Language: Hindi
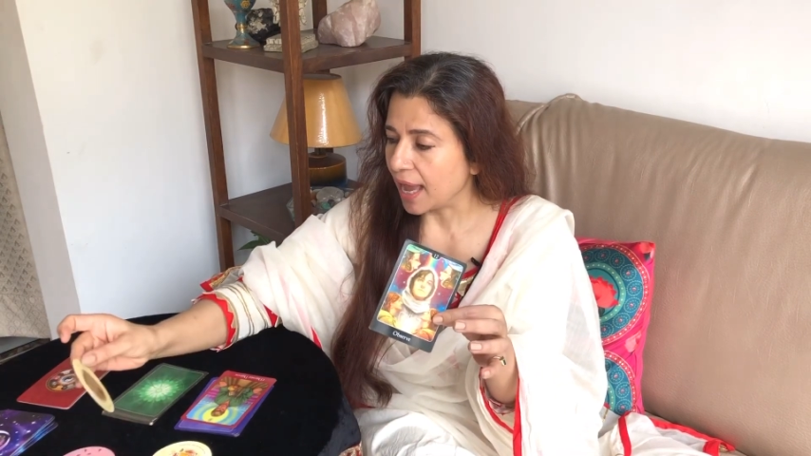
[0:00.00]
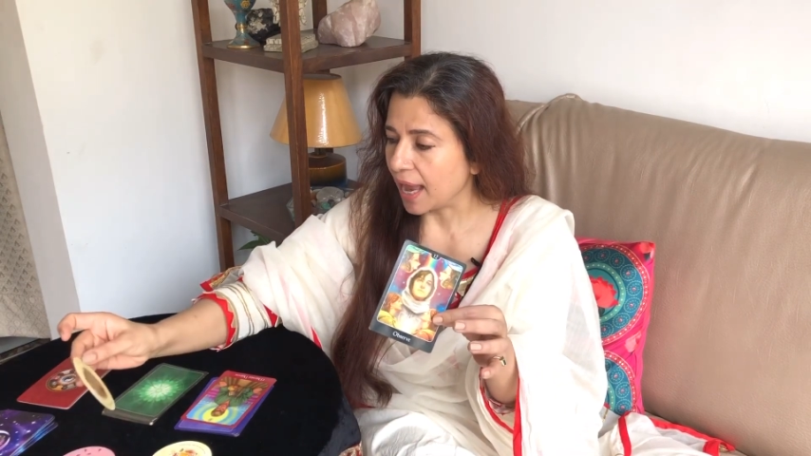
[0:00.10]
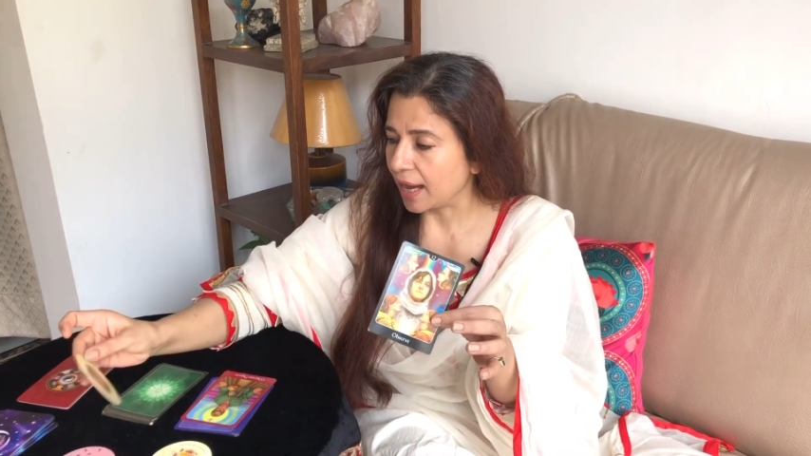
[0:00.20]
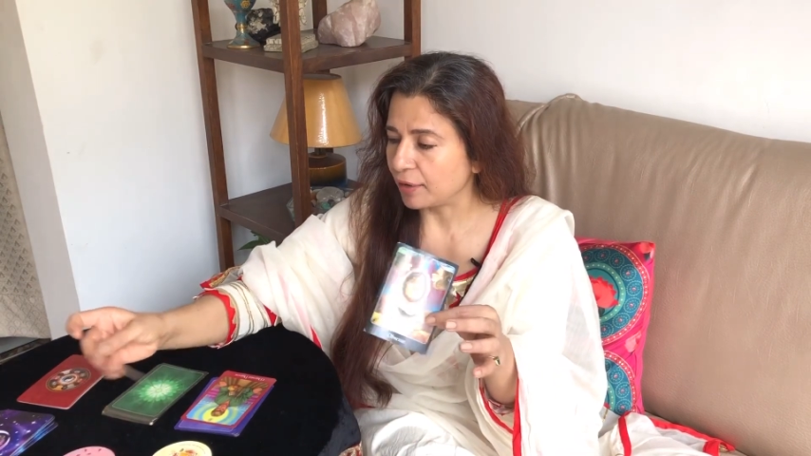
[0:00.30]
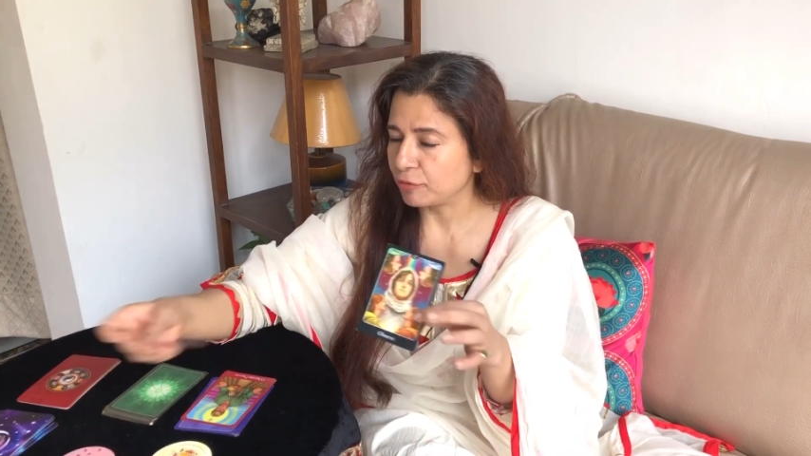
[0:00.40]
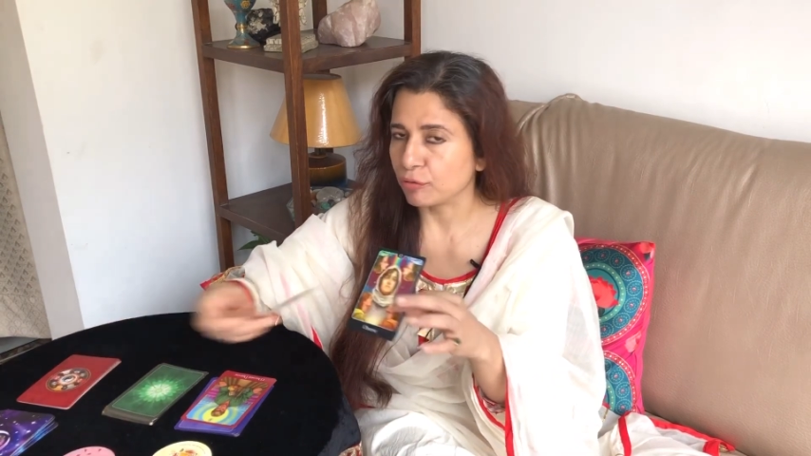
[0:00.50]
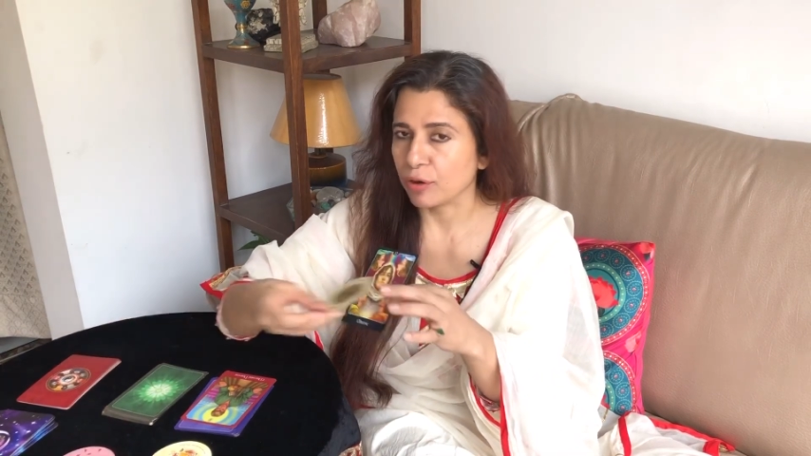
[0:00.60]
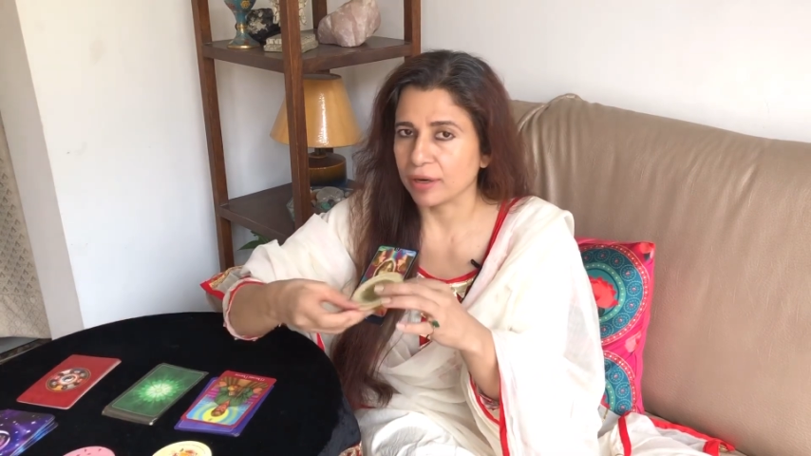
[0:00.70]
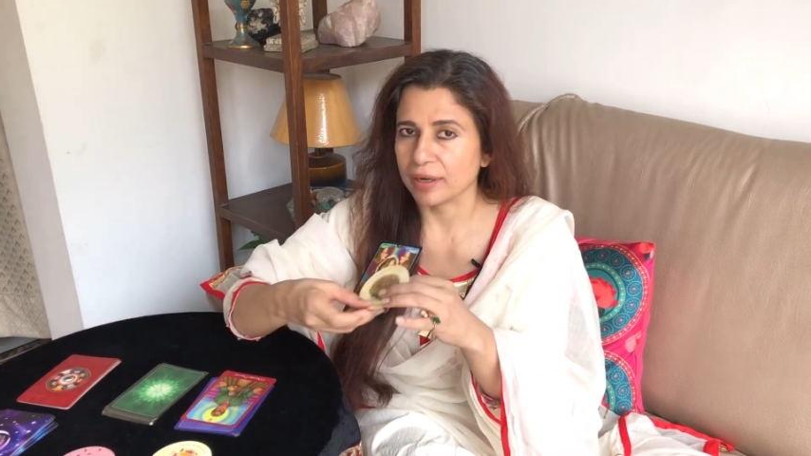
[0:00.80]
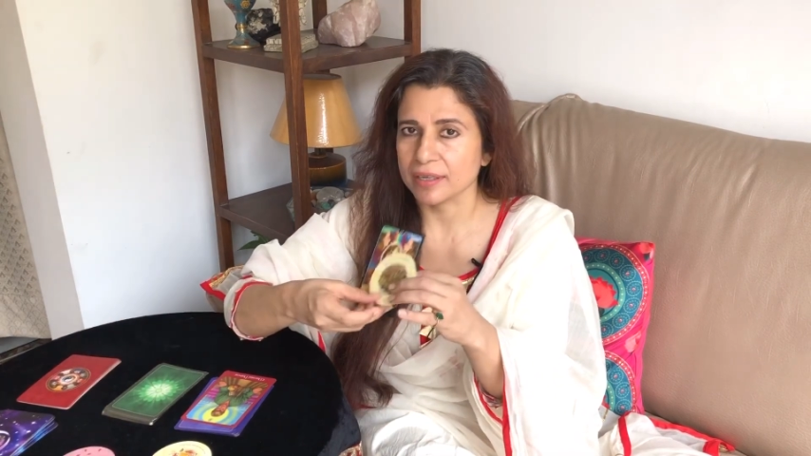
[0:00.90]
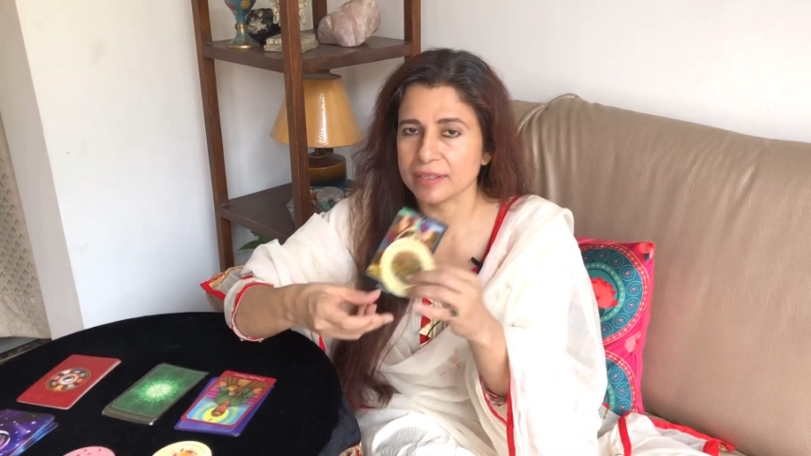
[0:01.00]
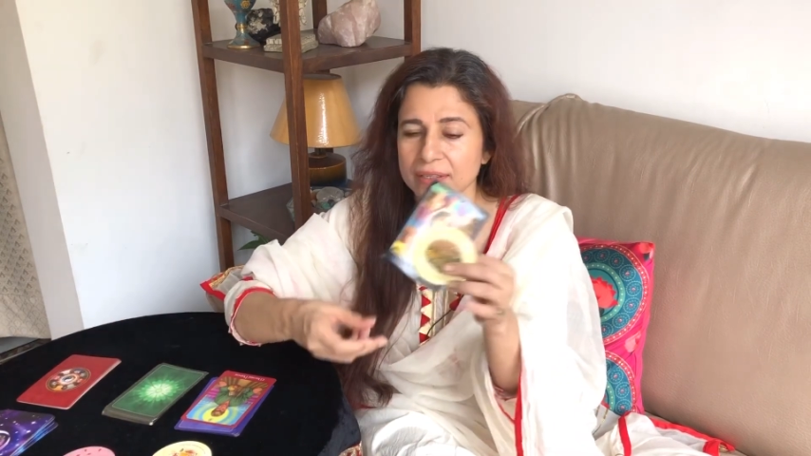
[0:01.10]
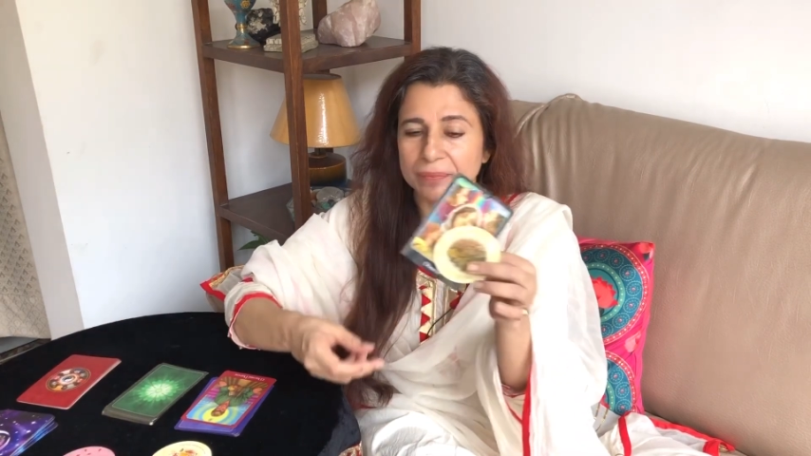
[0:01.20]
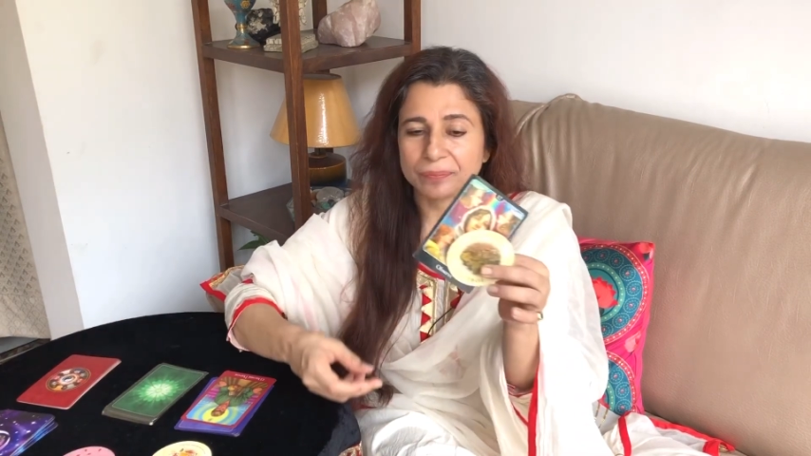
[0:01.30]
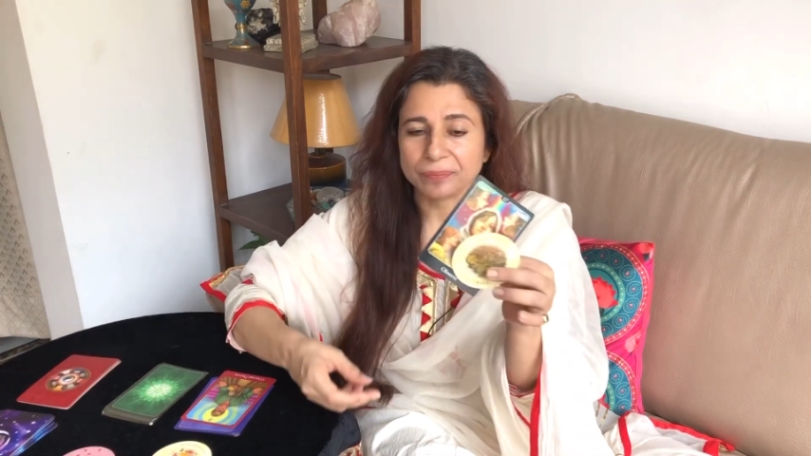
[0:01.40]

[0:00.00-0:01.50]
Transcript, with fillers: एंड फॉरेस्ट